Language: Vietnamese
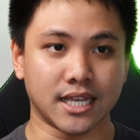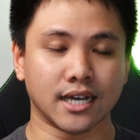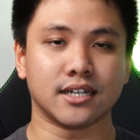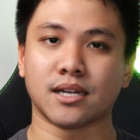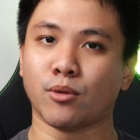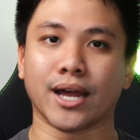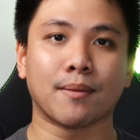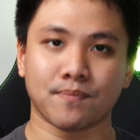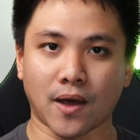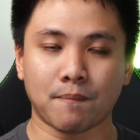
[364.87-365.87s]
chơi ở trên một cái
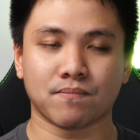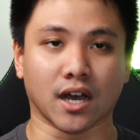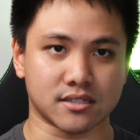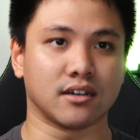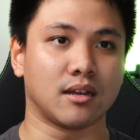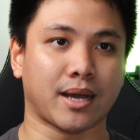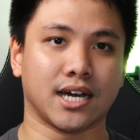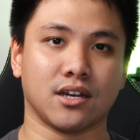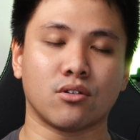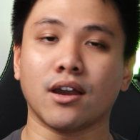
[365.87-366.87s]
laptop, thật sự là màn
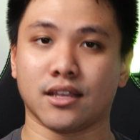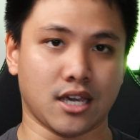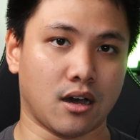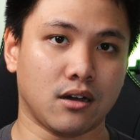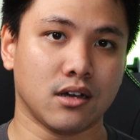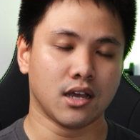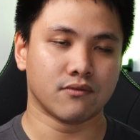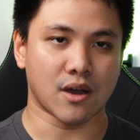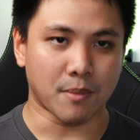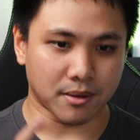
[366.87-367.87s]
hình nó rất là nhỏ
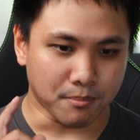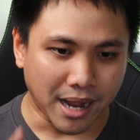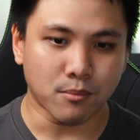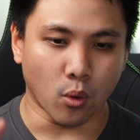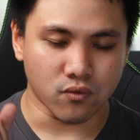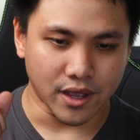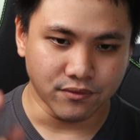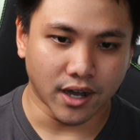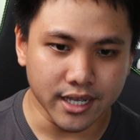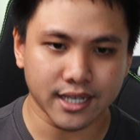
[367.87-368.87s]
và mình bắt buộc phải
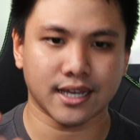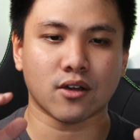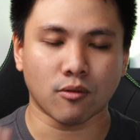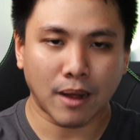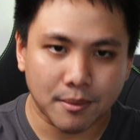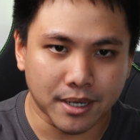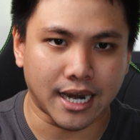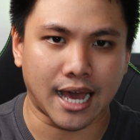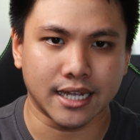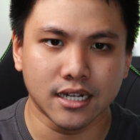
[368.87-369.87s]
với cái con mắt mình
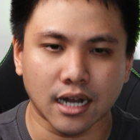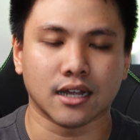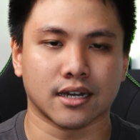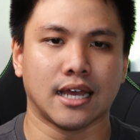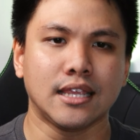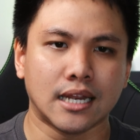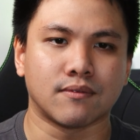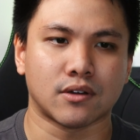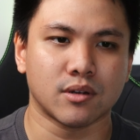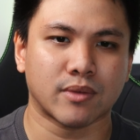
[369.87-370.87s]
lại gần để nhìn
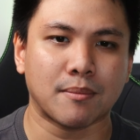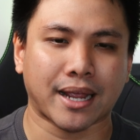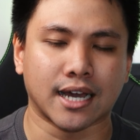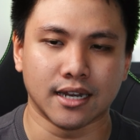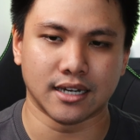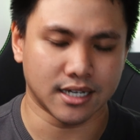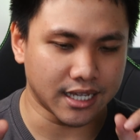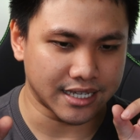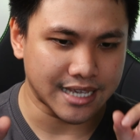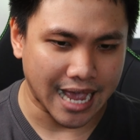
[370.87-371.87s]
vào trong cái màn hình.
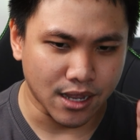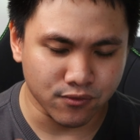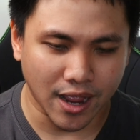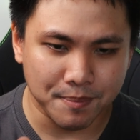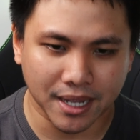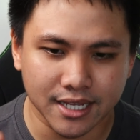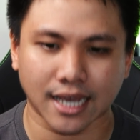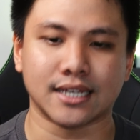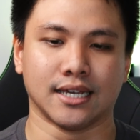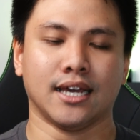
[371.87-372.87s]
Thì giải pháp khi
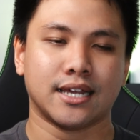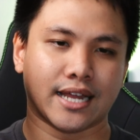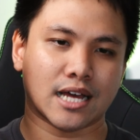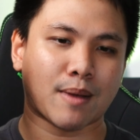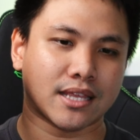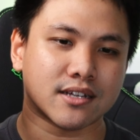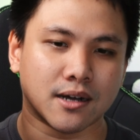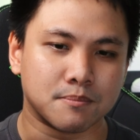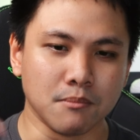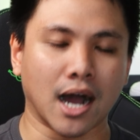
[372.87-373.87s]
này là các bạn chỉ
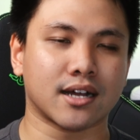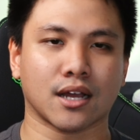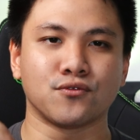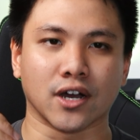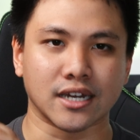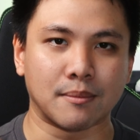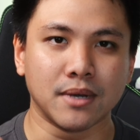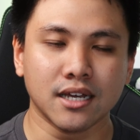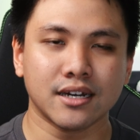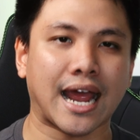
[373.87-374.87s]
cần bật cái phần đệm
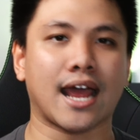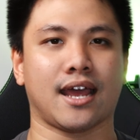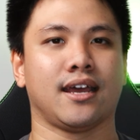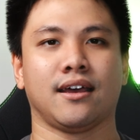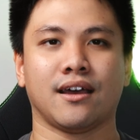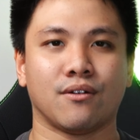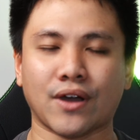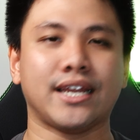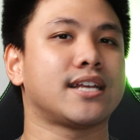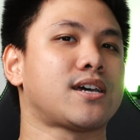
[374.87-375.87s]
lưng ra,
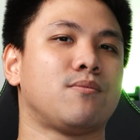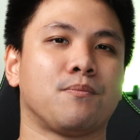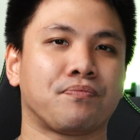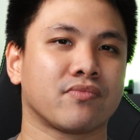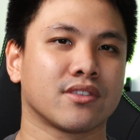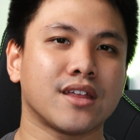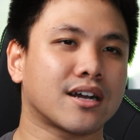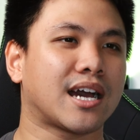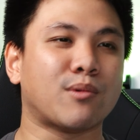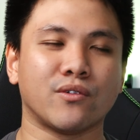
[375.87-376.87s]
vậy là xong,
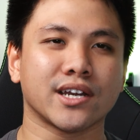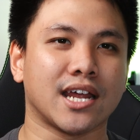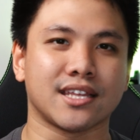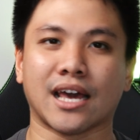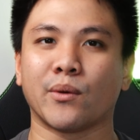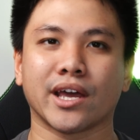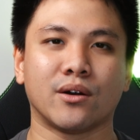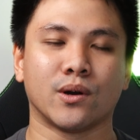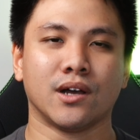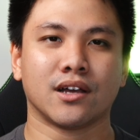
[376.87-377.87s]
tất cả mọi vấn đề được giải quyết
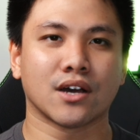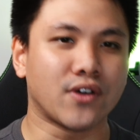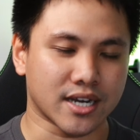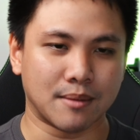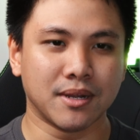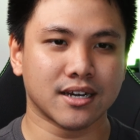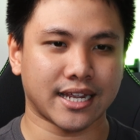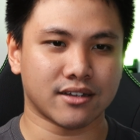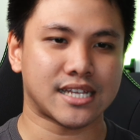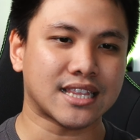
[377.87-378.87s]
luôn. Cái phần đệm lưng này
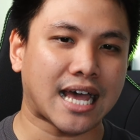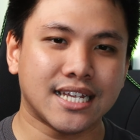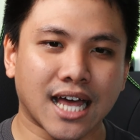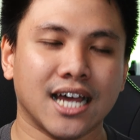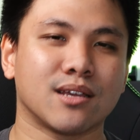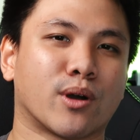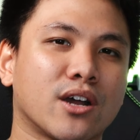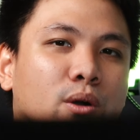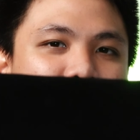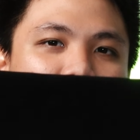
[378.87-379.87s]
nó sẽ thay thế cho một cái
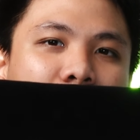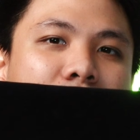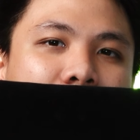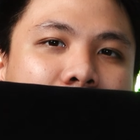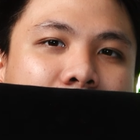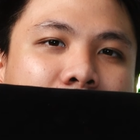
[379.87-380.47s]
gối nhỏ như thế này.